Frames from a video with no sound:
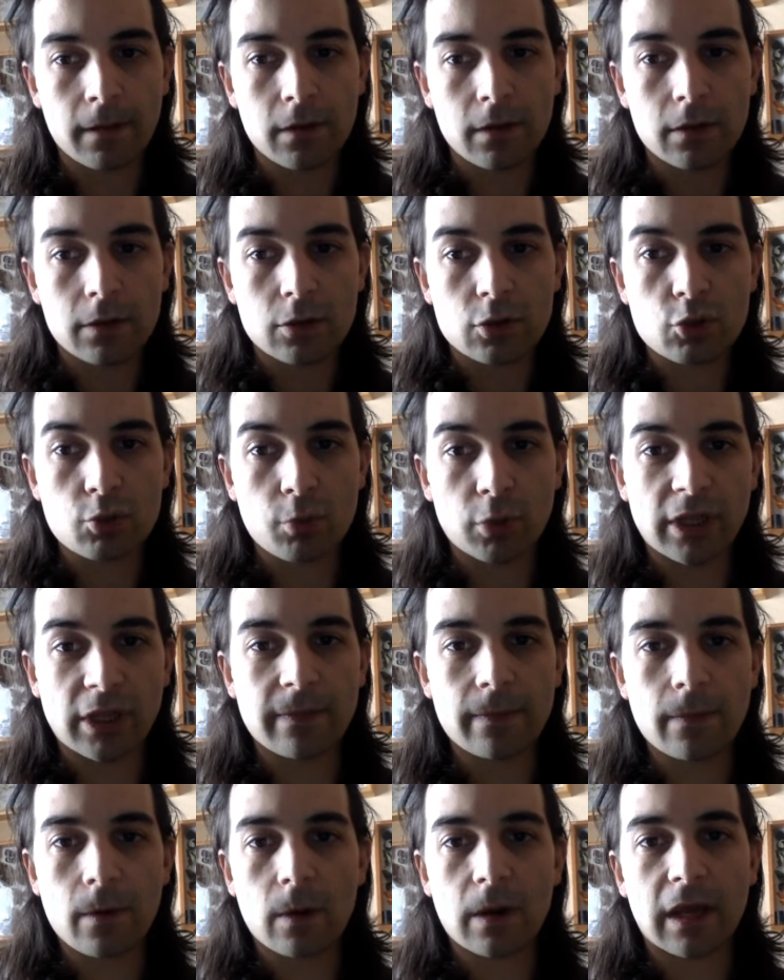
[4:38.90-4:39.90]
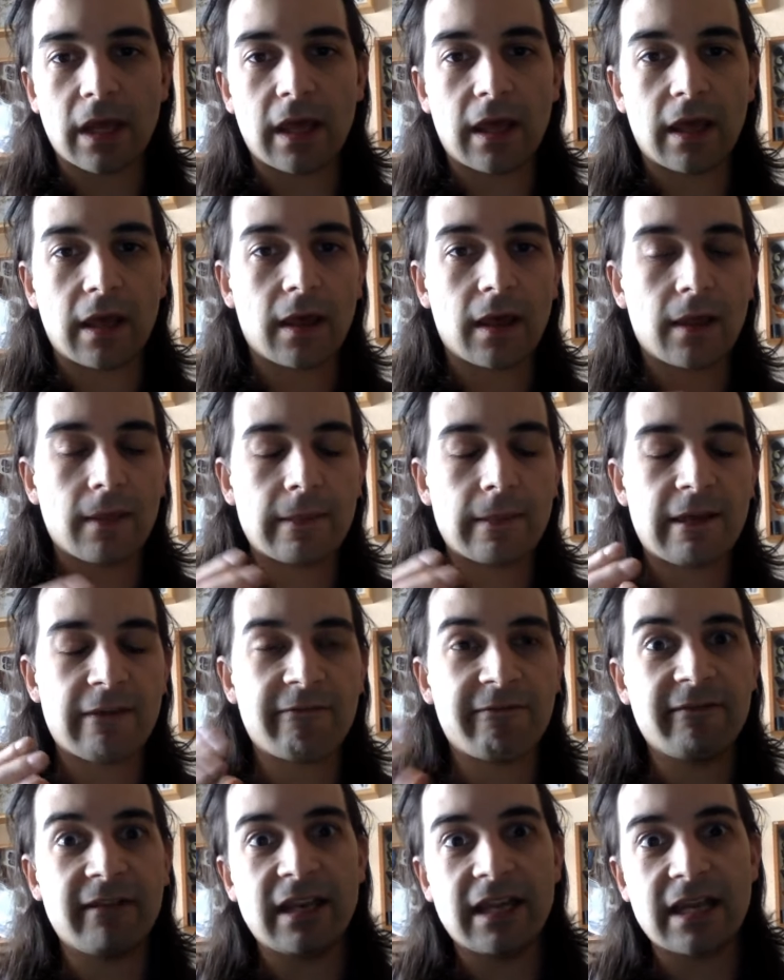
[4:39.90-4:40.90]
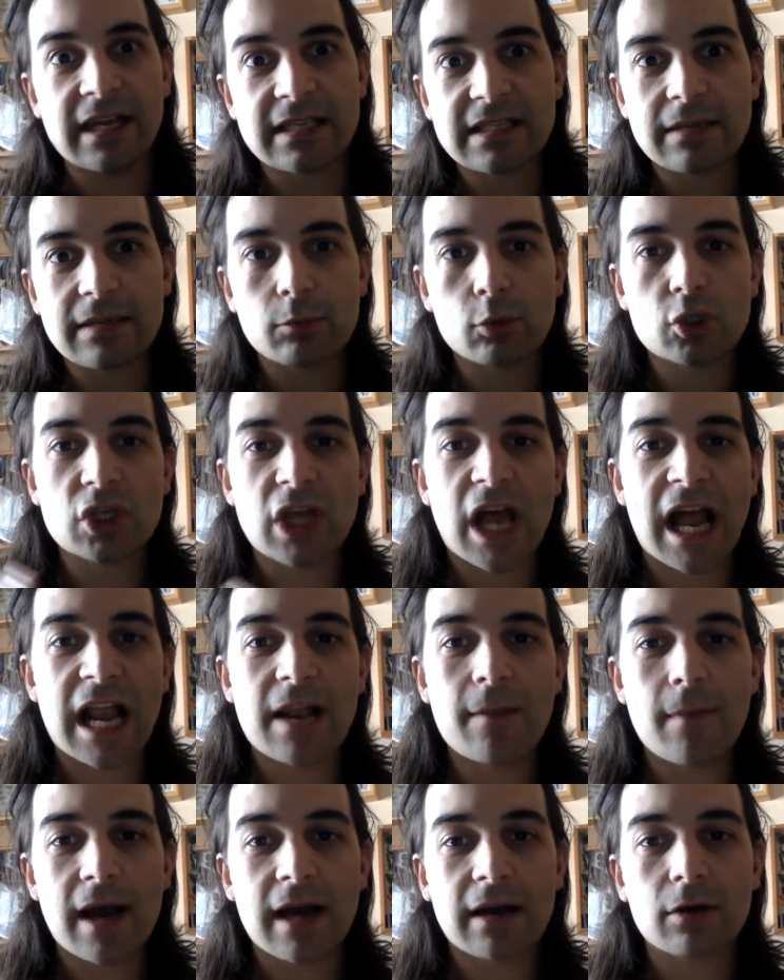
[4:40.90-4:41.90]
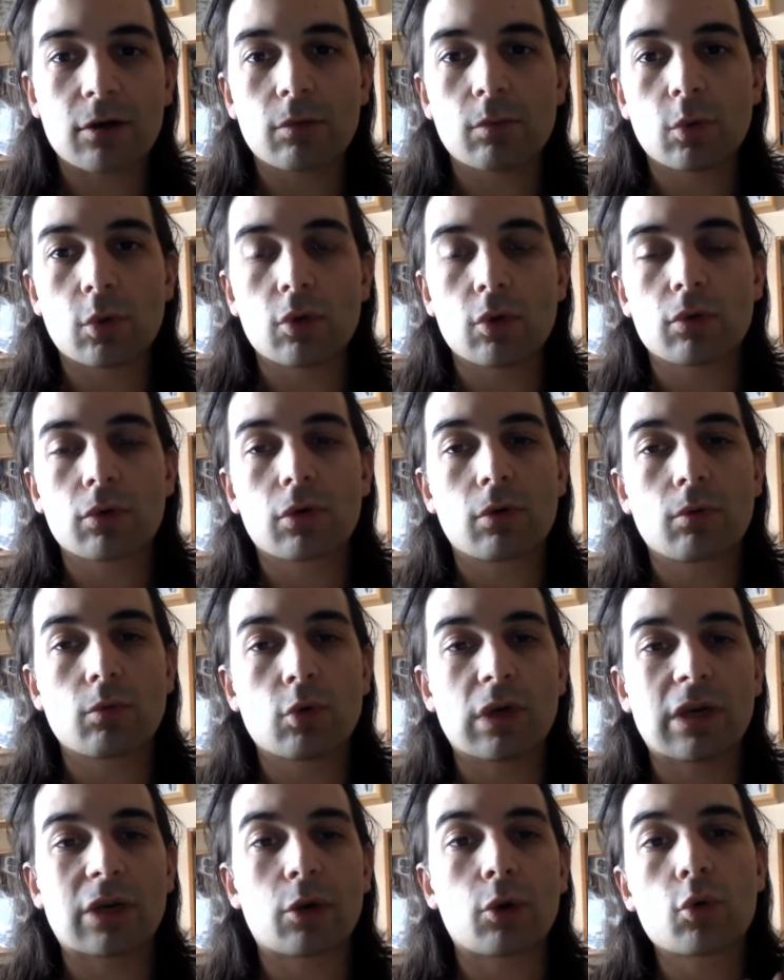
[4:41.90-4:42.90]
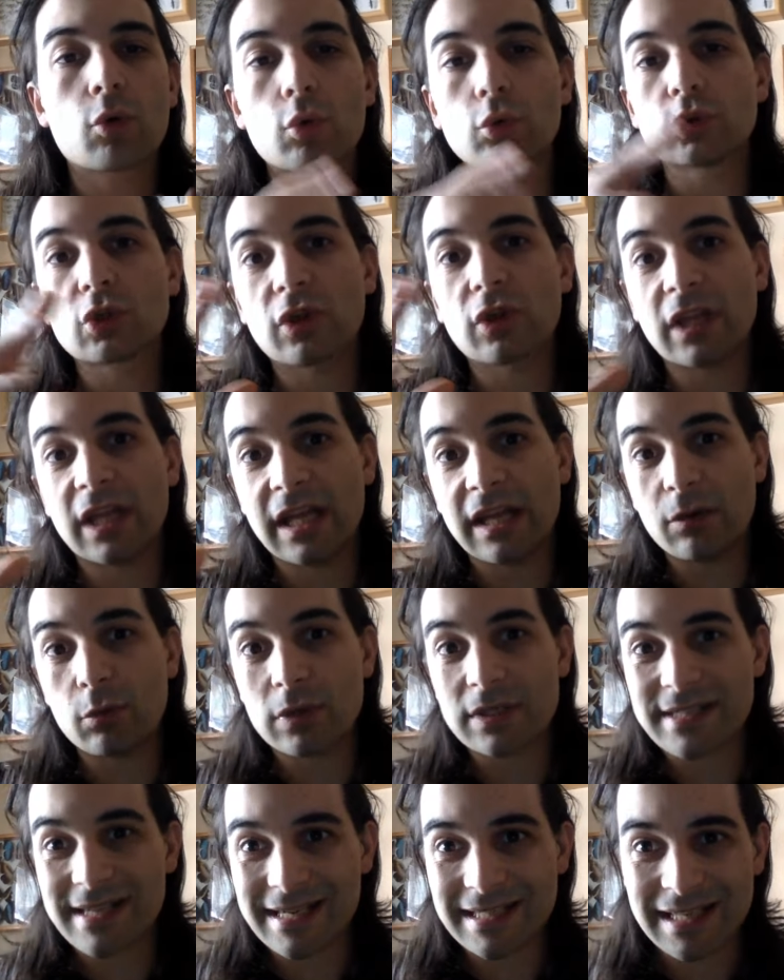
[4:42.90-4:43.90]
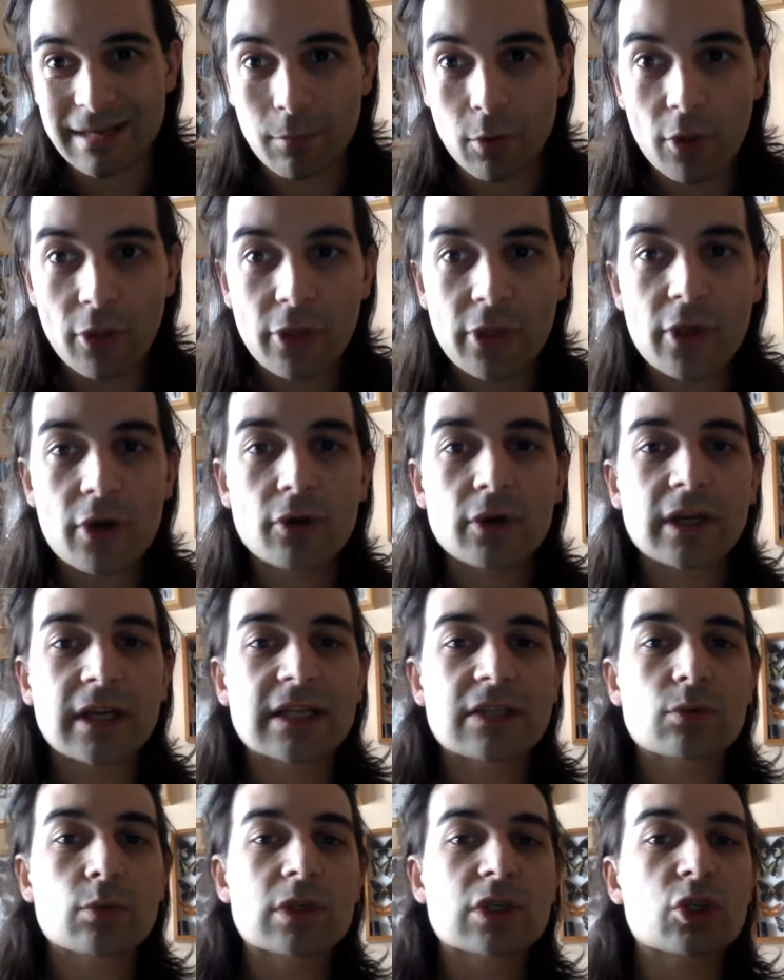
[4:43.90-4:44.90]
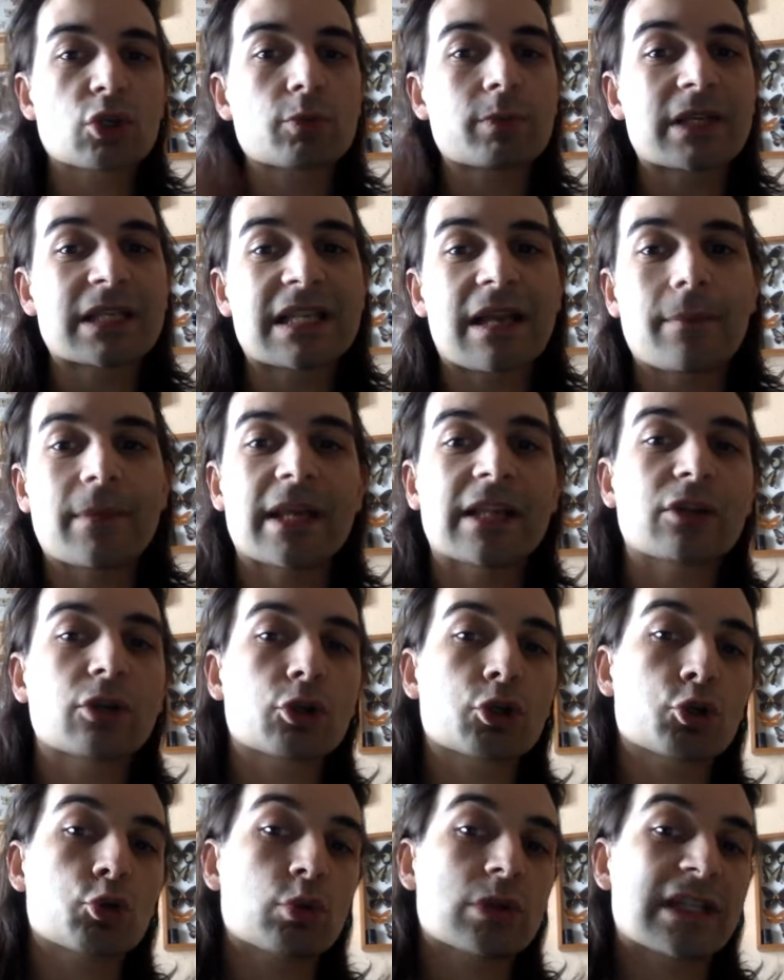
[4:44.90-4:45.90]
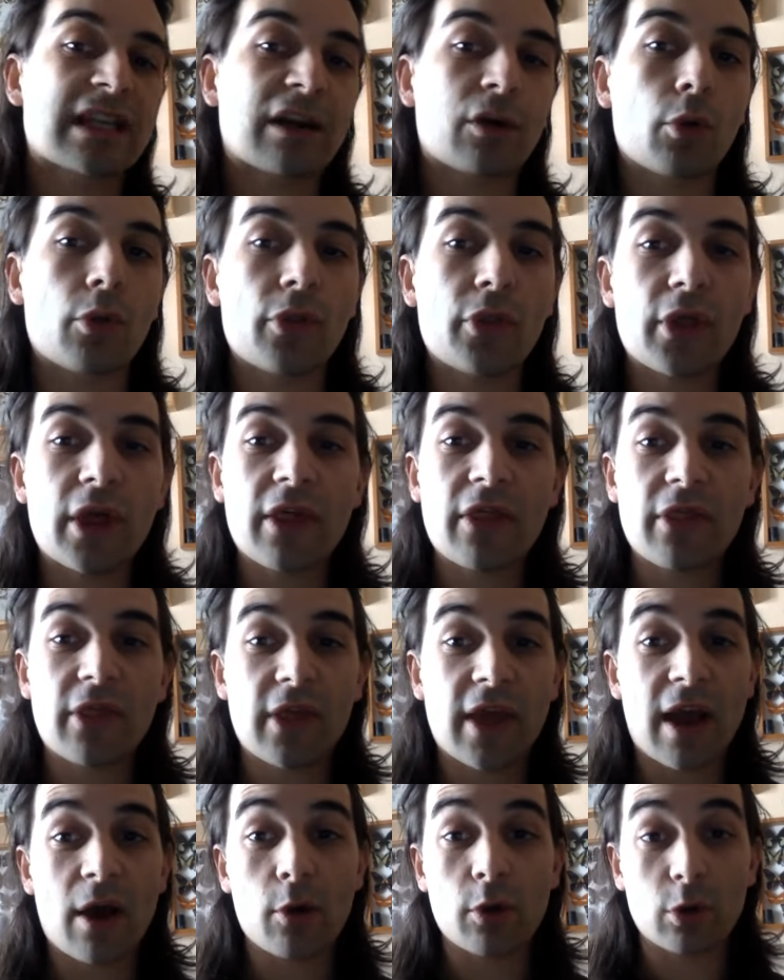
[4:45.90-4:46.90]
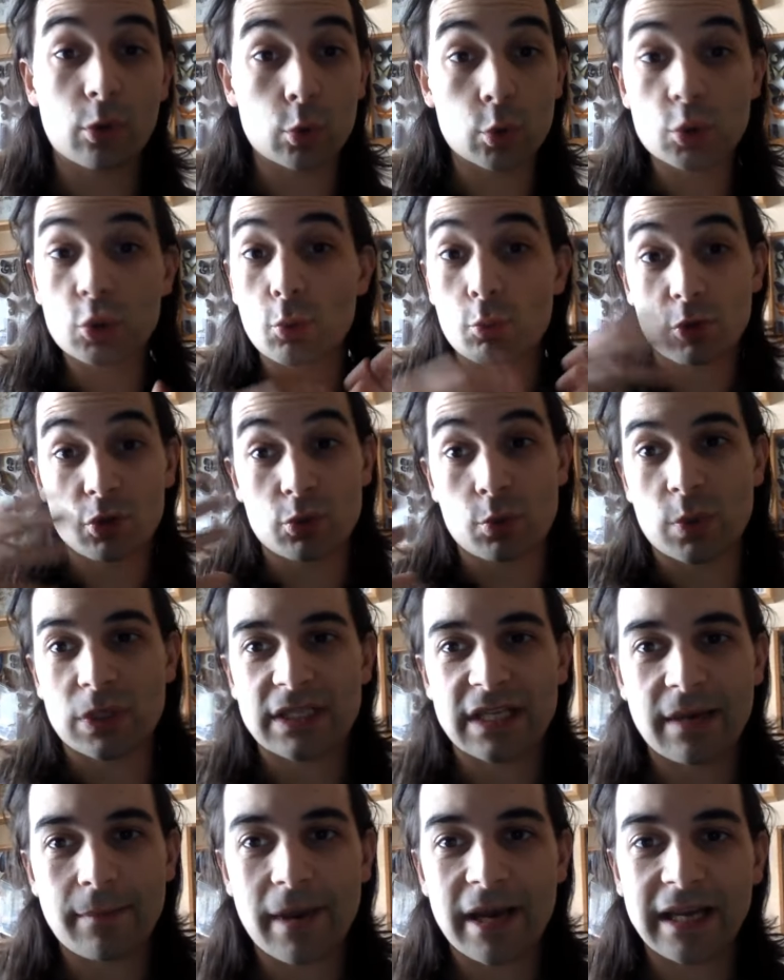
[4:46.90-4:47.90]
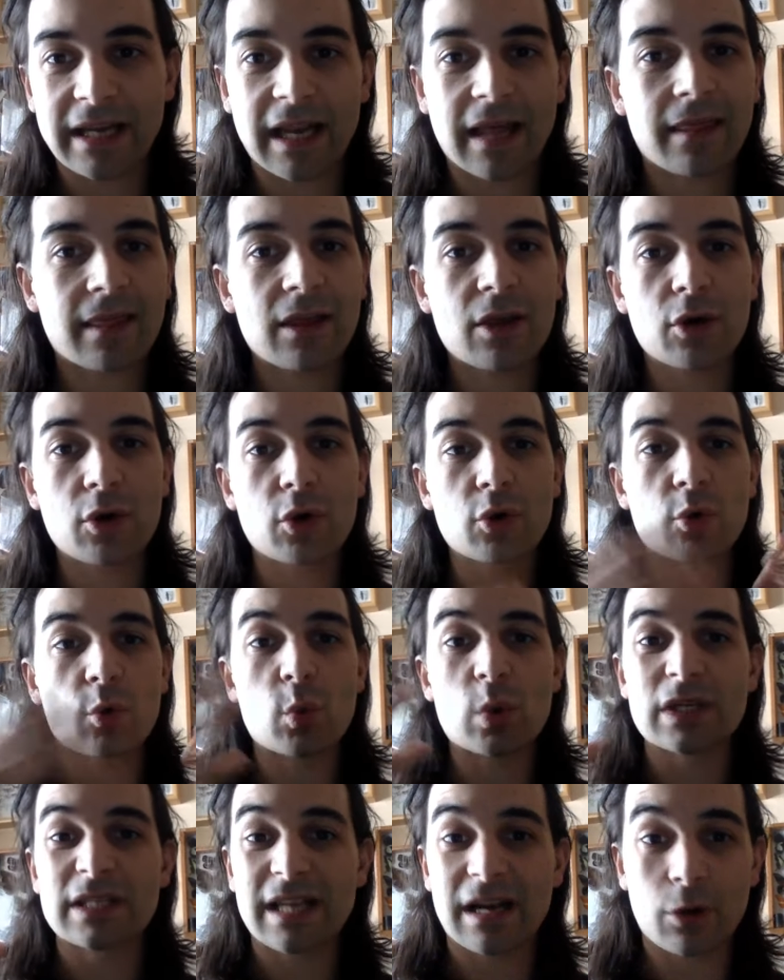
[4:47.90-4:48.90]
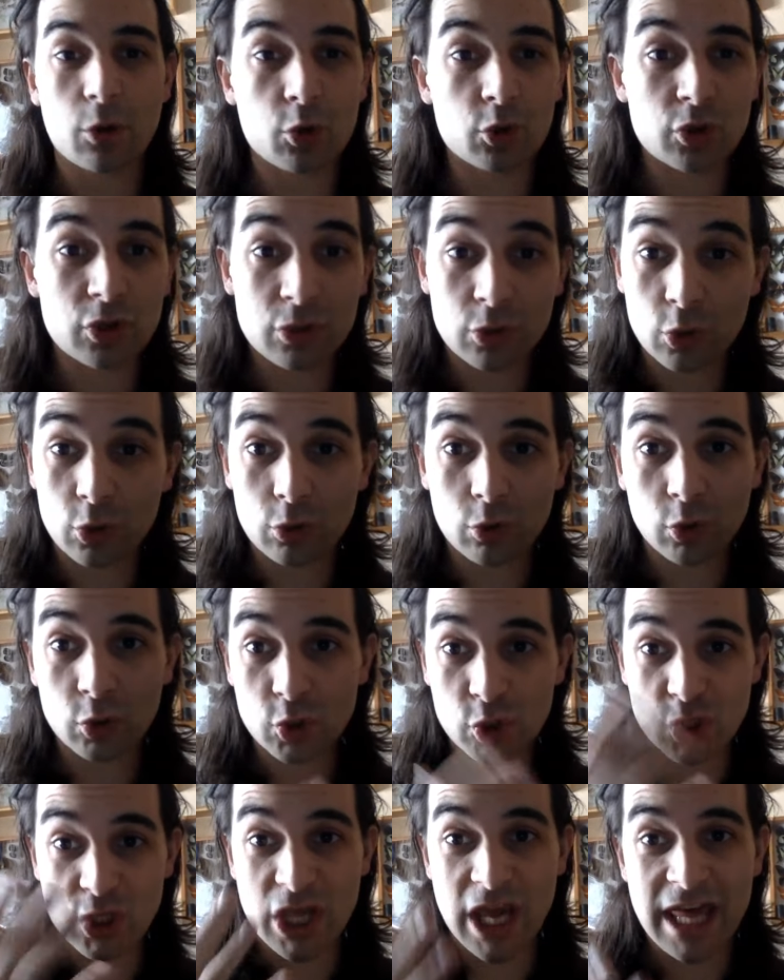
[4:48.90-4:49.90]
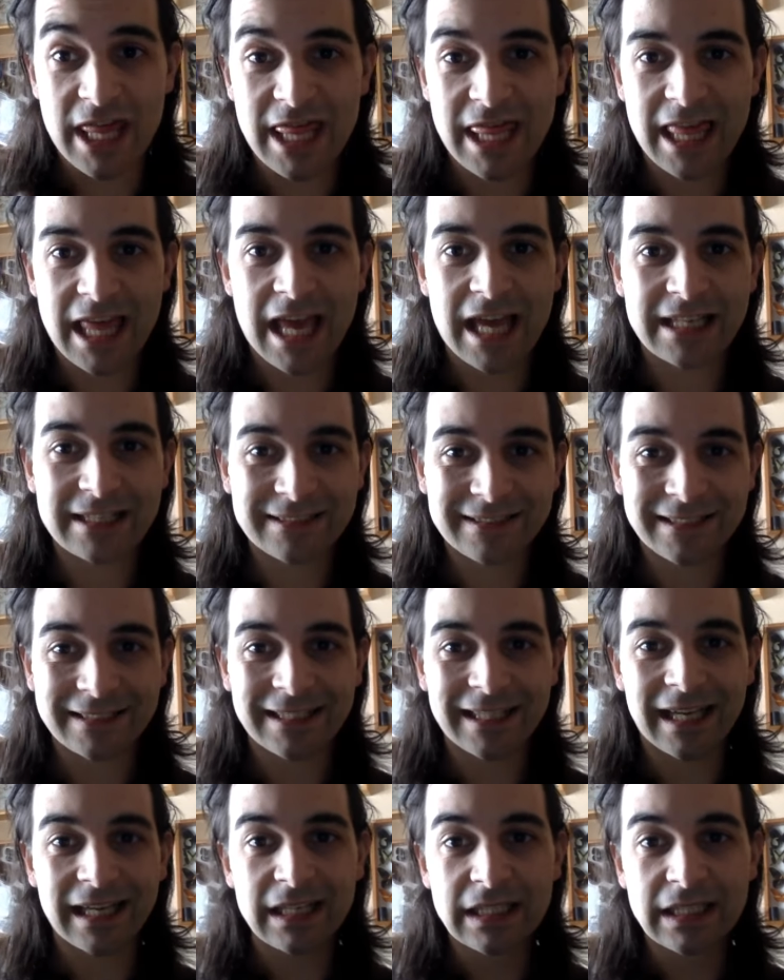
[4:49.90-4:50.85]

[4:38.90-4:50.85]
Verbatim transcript: suponiendo que definiésemos alma como, como el conjunto de nuestras emociones, nuestros pensamientos, nuestra conciencia o incluso pues nuestra imaginación, nuestra conciencia, etc.